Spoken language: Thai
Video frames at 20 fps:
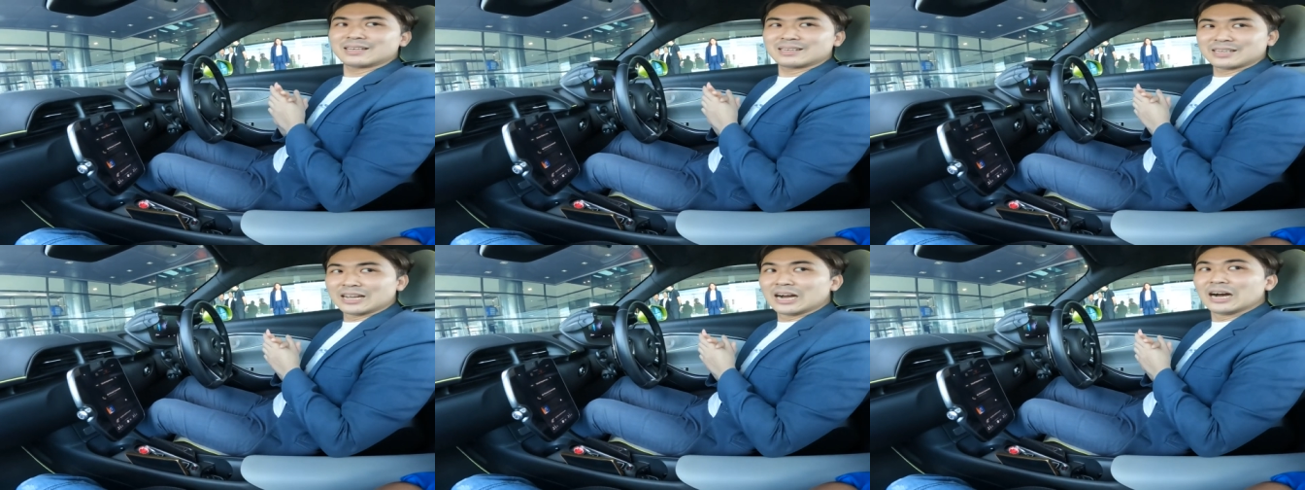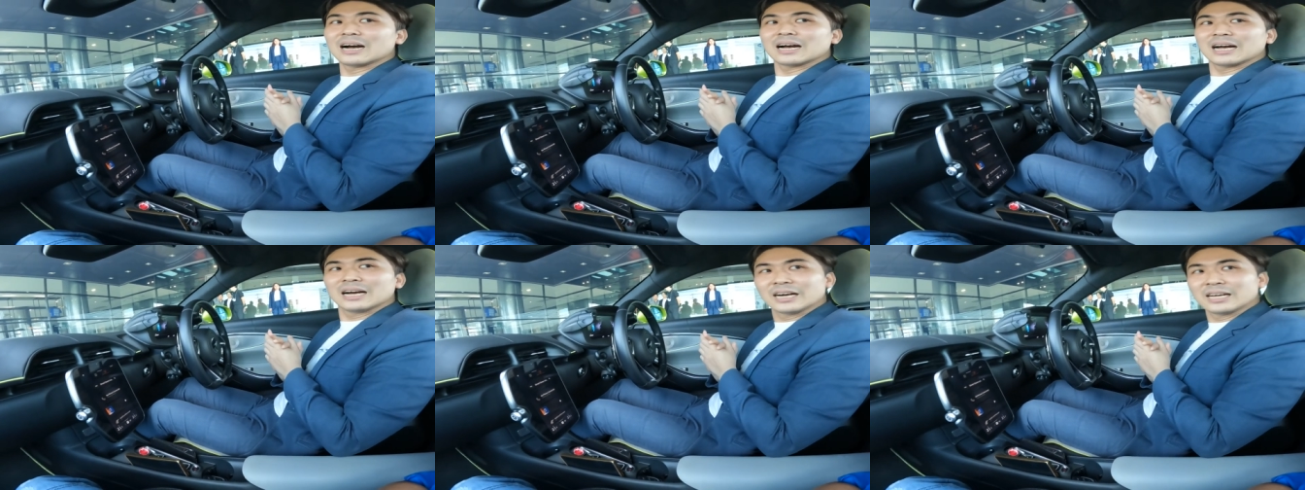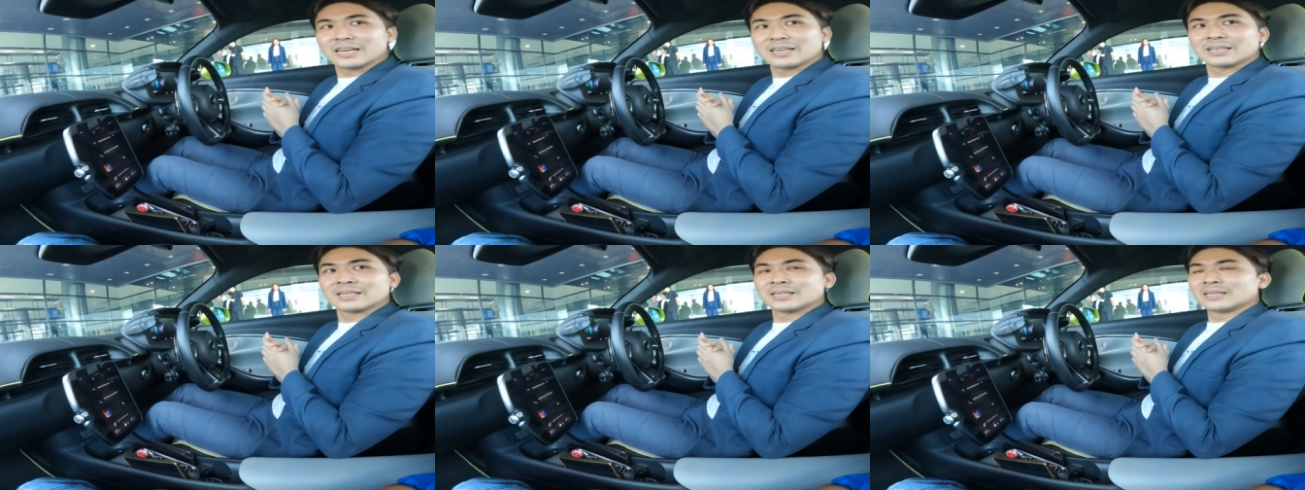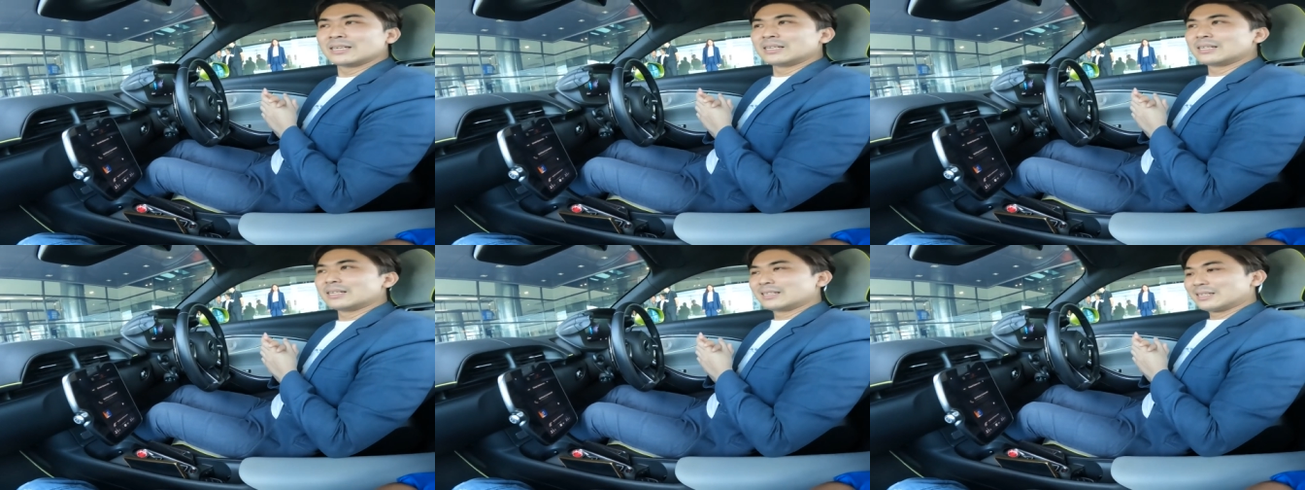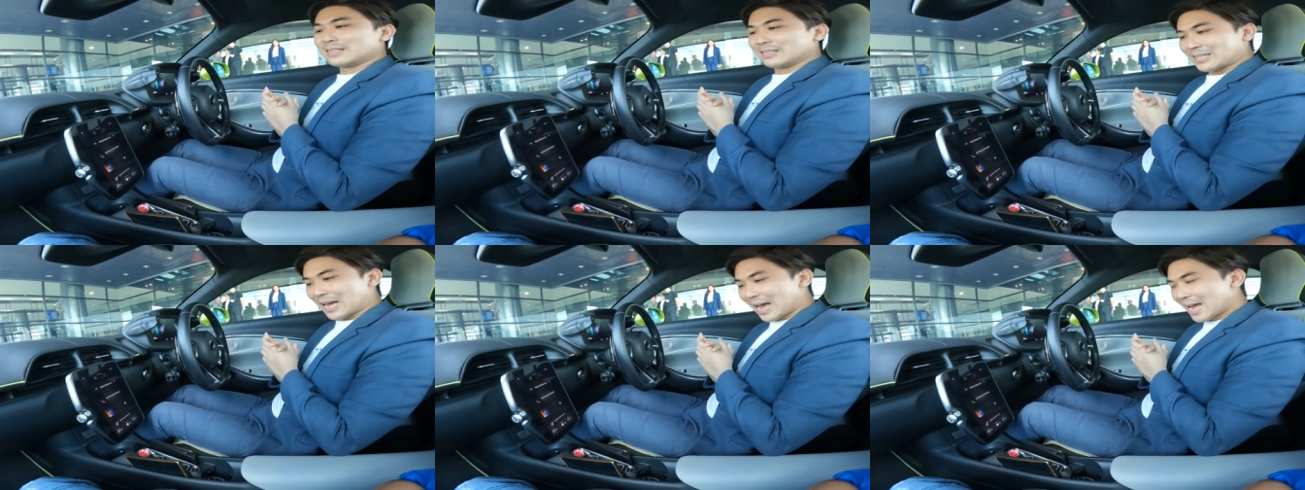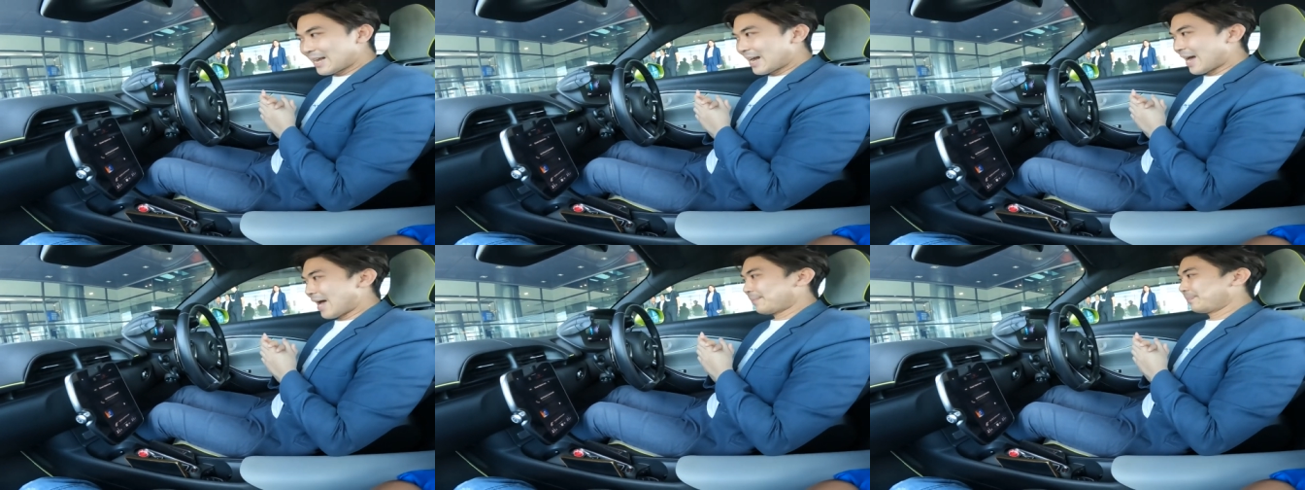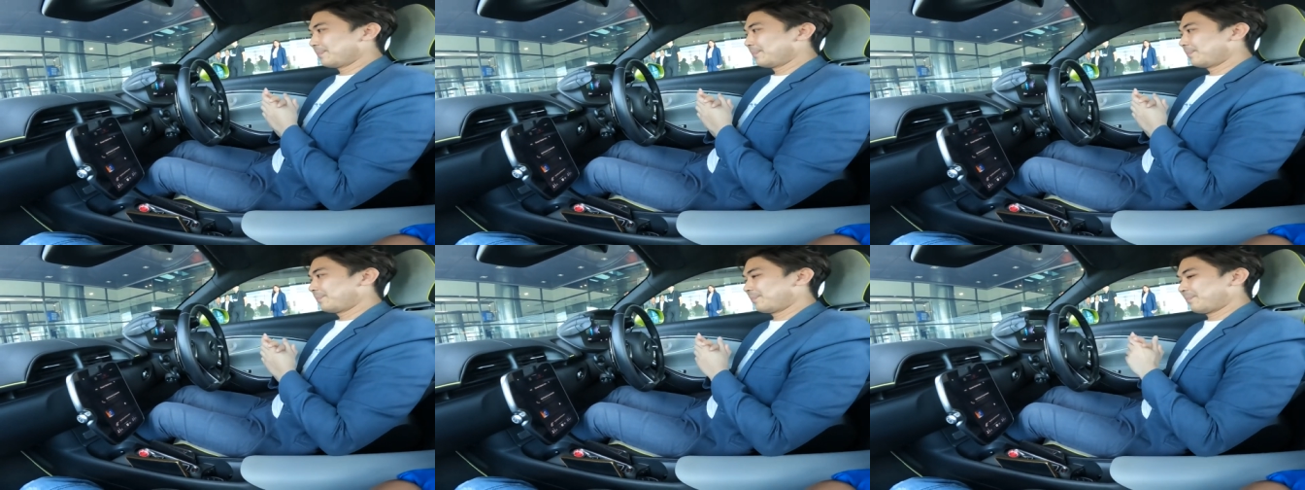เยอะขึ้นประจำวันมาก
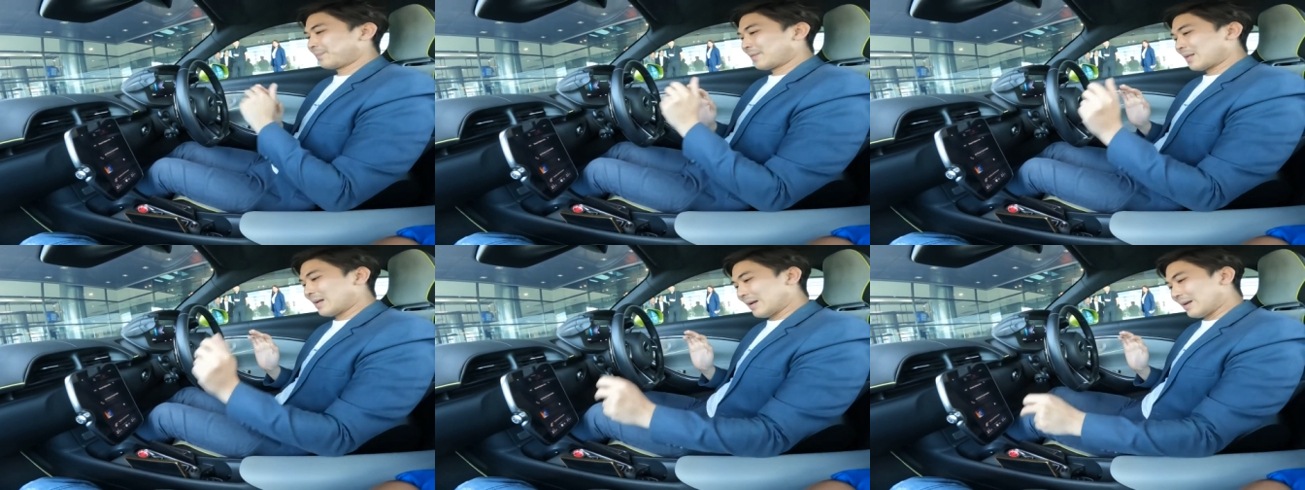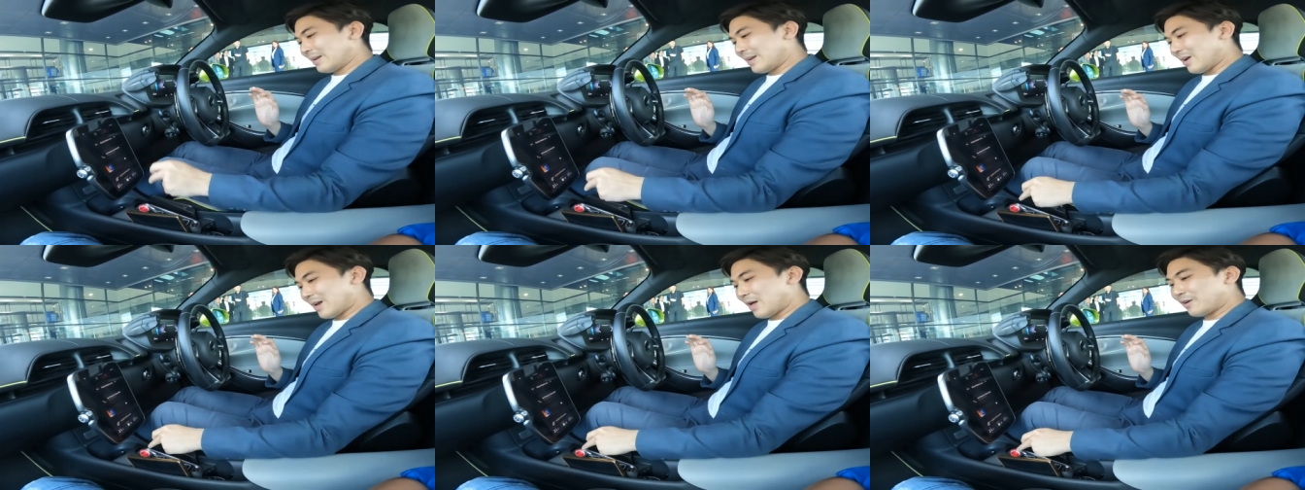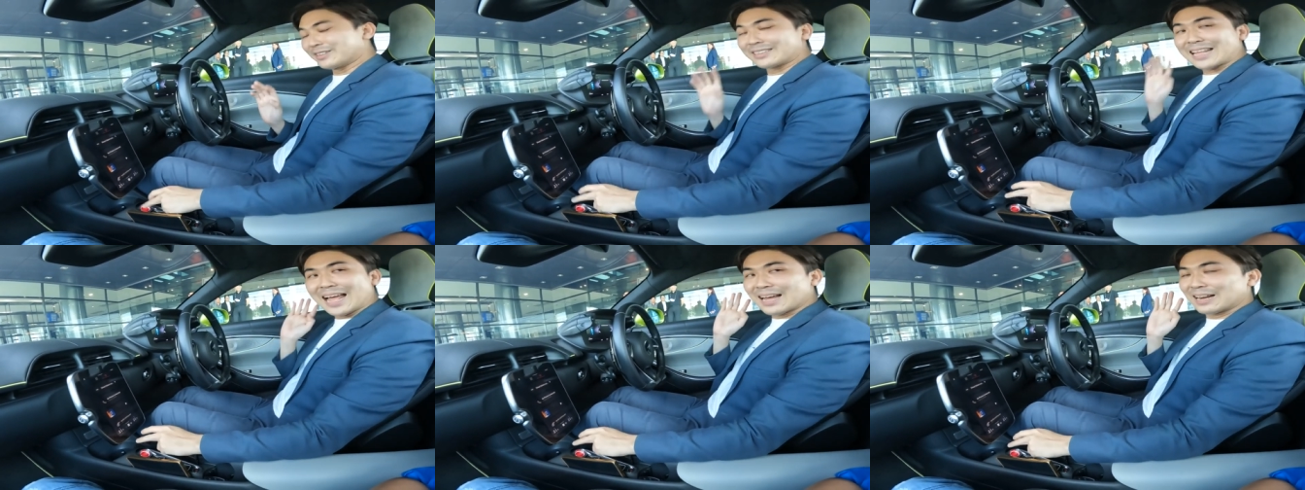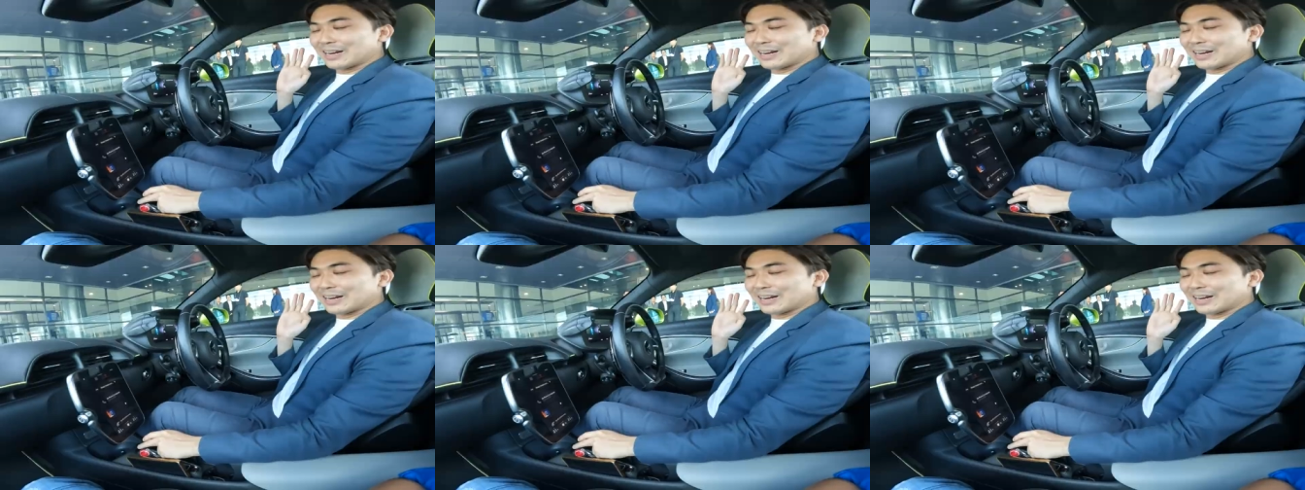ขึ้น เดี๋ยวเราสตาร์